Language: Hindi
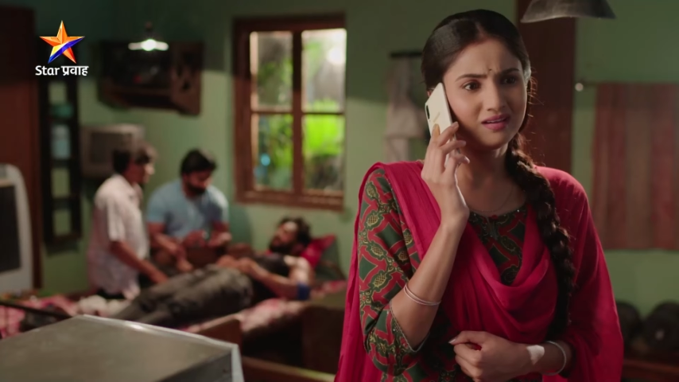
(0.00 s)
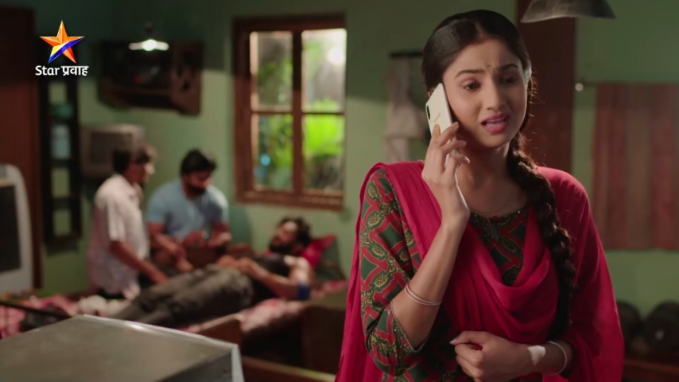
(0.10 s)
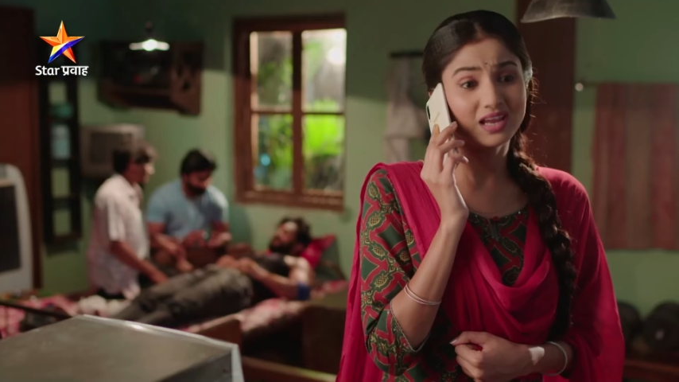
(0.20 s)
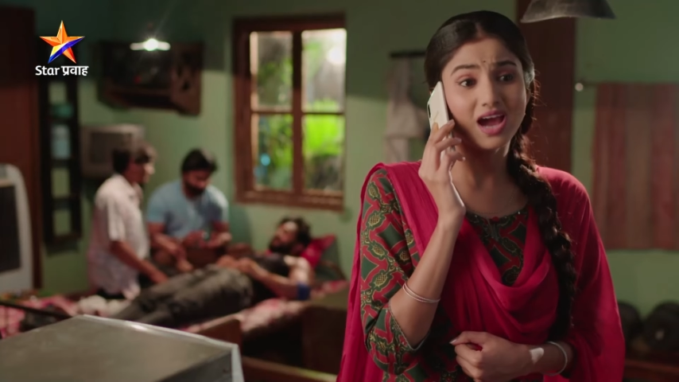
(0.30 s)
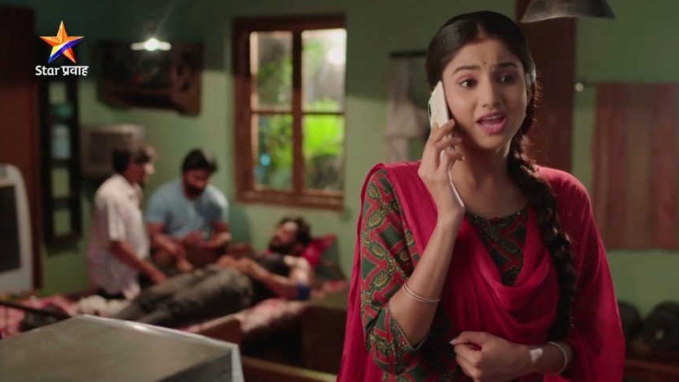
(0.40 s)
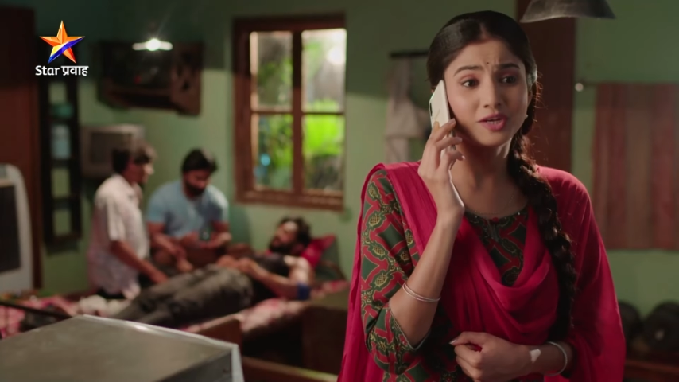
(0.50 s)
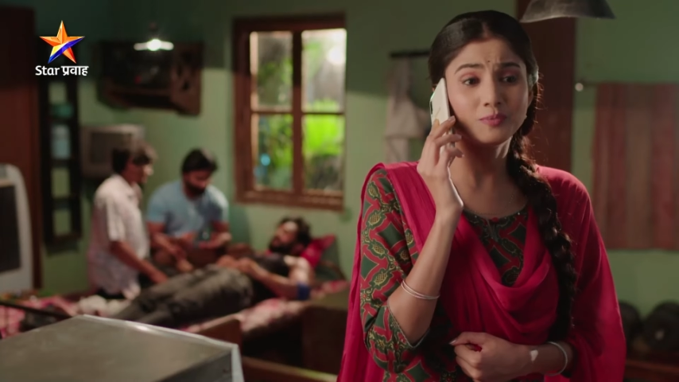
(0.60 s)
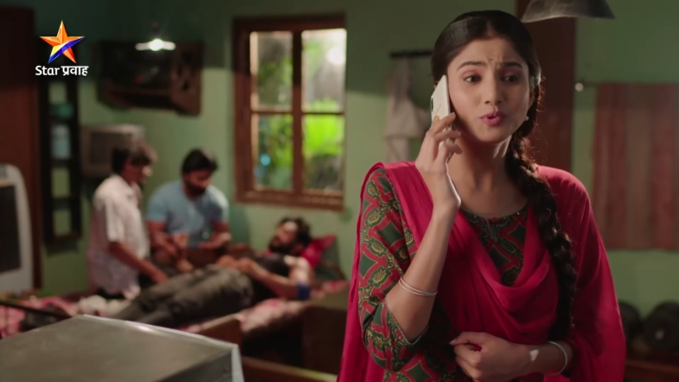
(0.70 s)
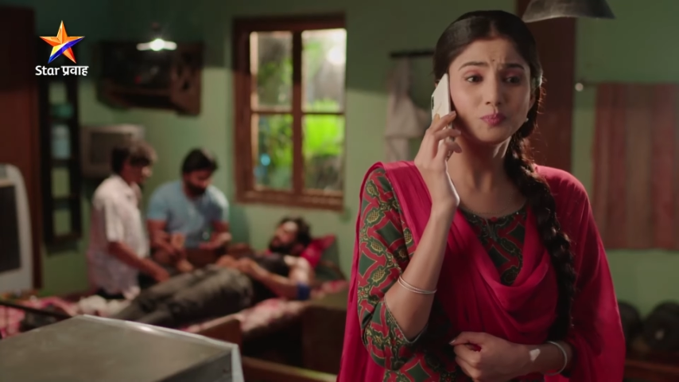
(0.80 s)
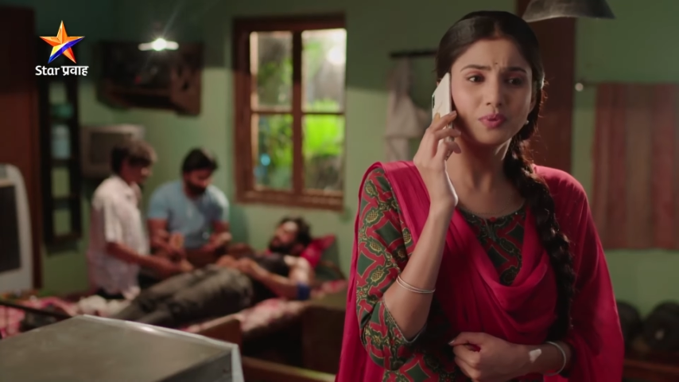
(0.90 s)
ह्याला
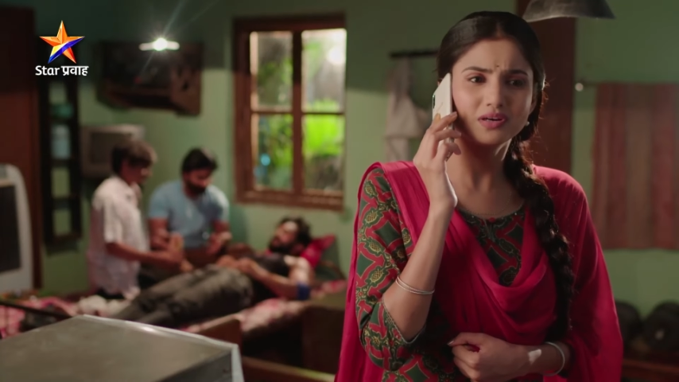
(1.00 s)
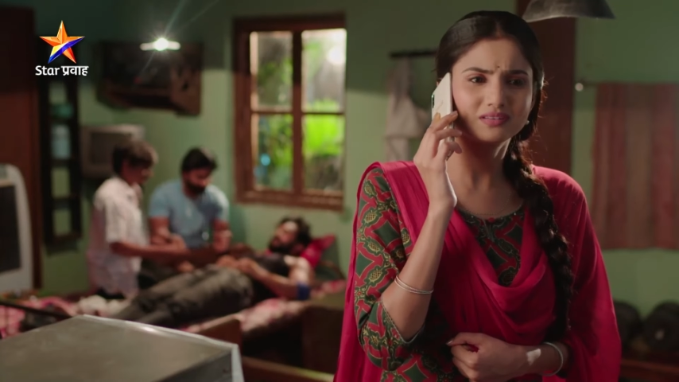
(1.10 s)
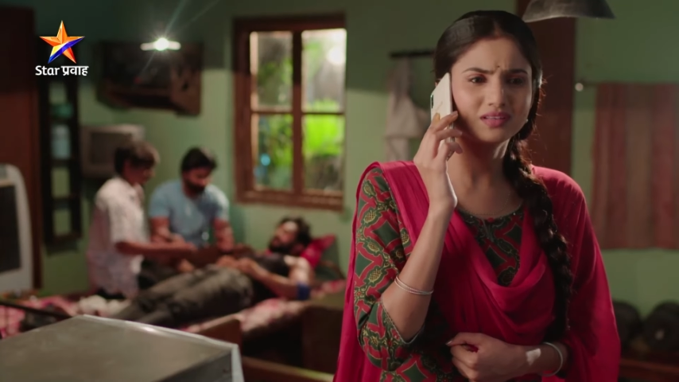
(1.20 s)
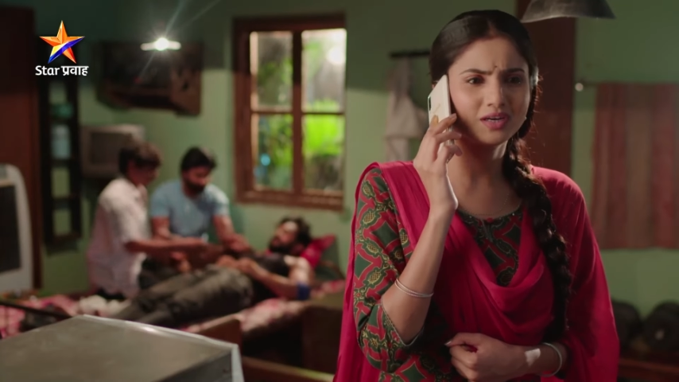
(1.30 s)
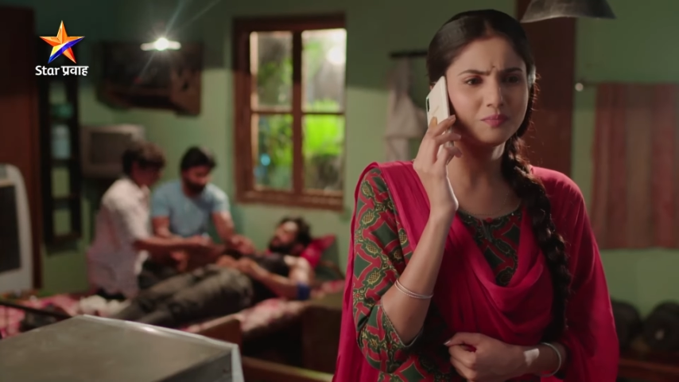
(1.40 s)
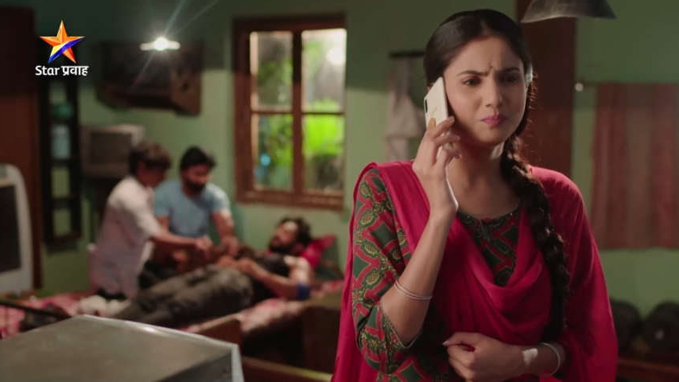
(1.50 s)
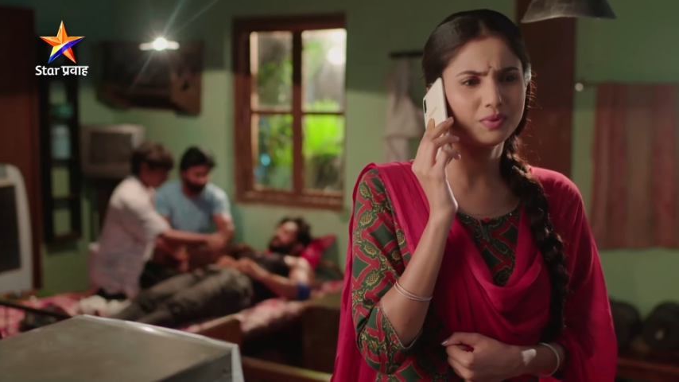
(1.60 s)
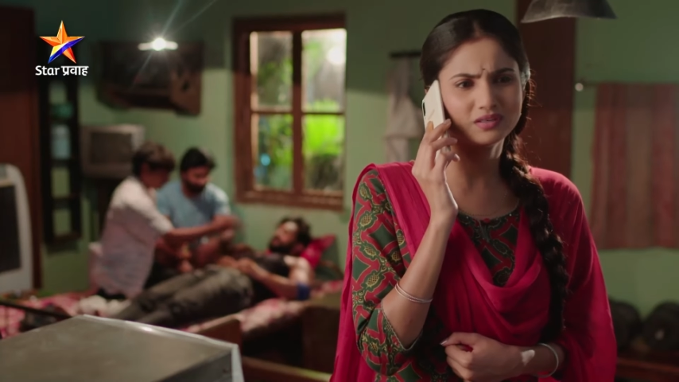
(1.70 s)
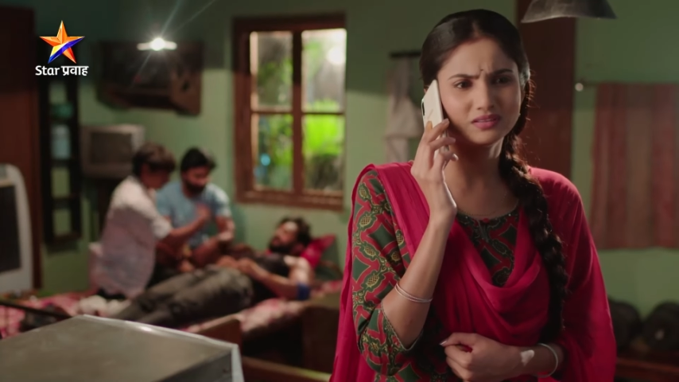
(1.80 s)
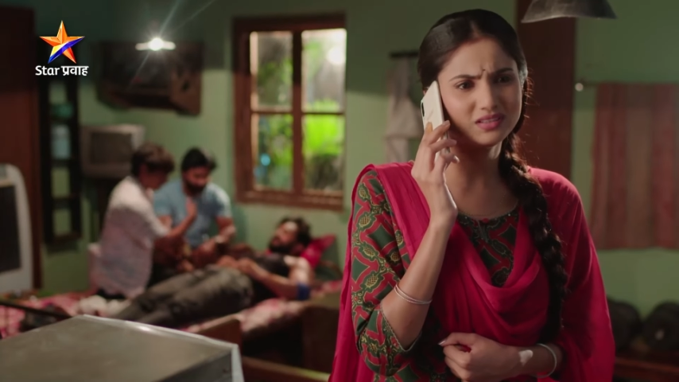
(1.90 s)
कारणीभूत फक्त आणि
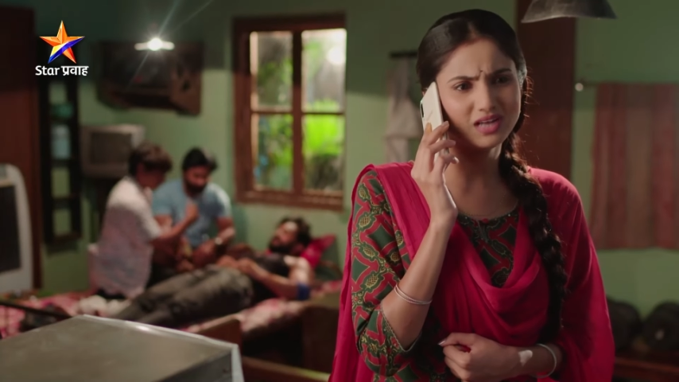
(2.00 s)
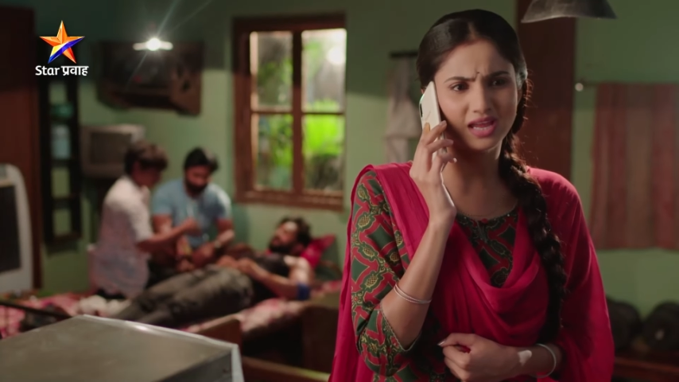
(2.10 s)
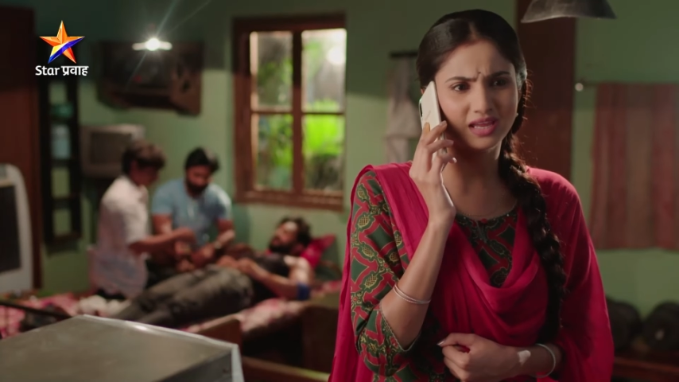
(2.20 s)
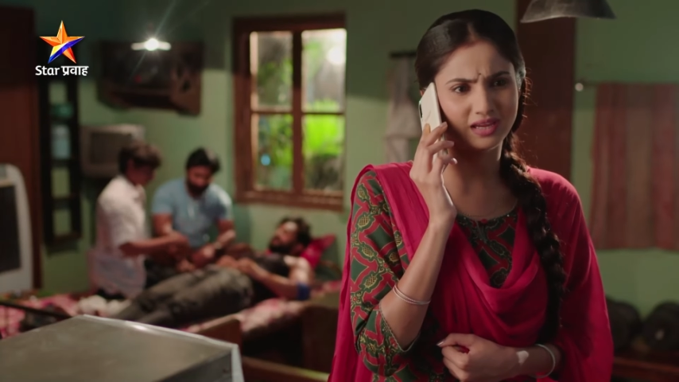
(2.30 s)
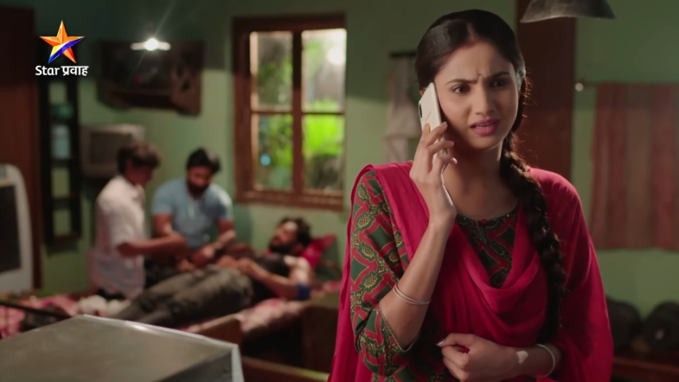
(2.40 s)
फक्त राया